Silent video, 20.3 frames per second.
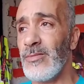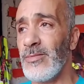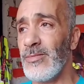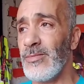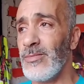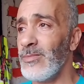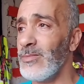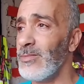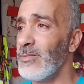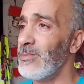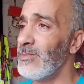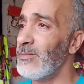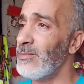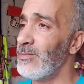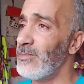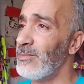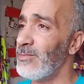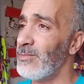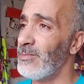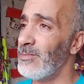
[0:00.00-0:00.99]
هذا هو
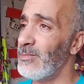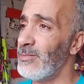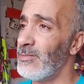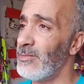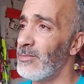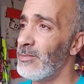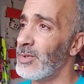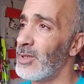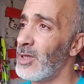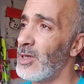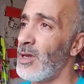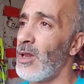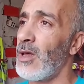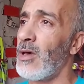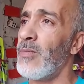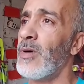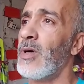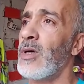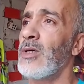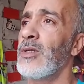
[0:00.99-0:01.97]
الرقم ديالو اللي كتشوفوه على
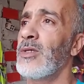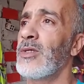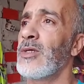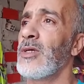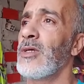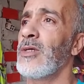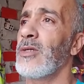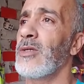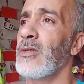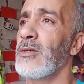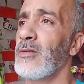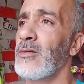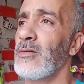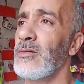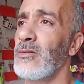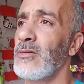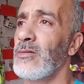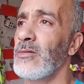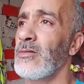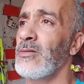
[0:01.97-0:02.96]
الشاشة
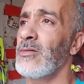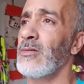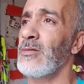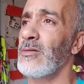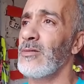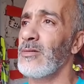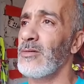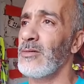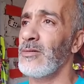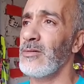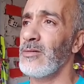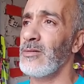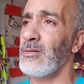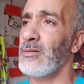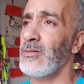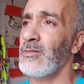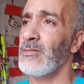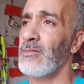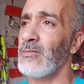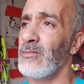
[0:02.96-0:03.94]
كنتمنى
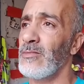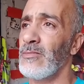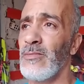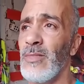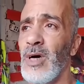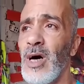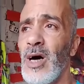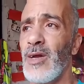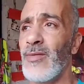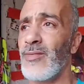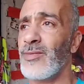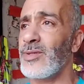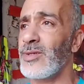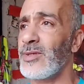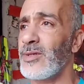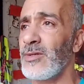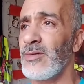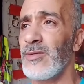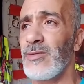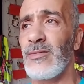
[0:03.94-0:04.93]
تتصلوا به
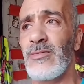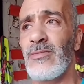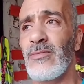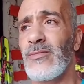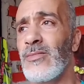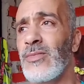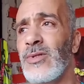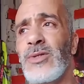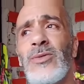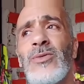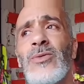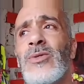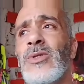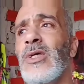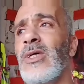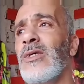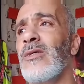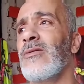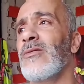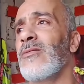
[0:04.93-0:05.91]
تعزيوه
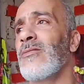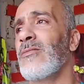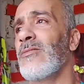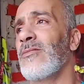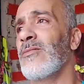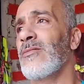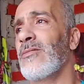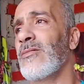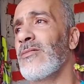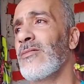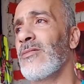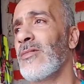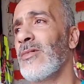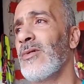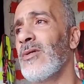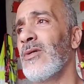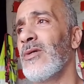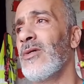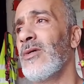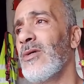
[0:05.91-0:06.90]
واللي يقدر
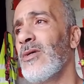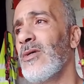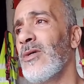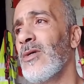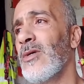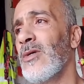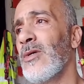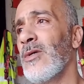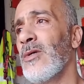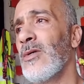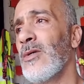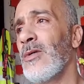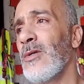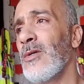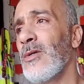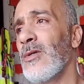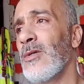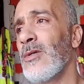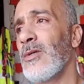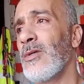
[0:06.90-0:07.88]
يساعده ماديا
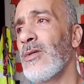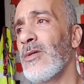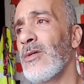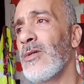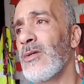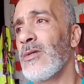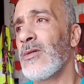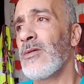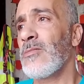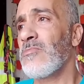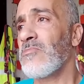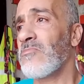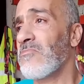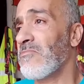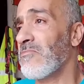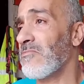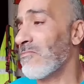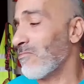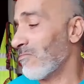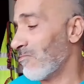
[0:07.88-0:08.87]
فله
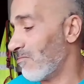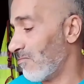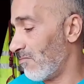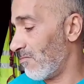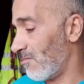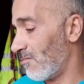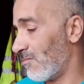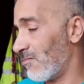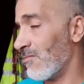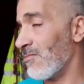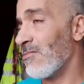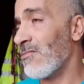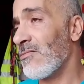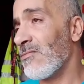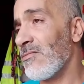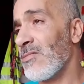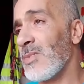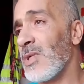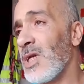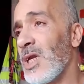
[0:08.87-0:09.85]
أجره عند الله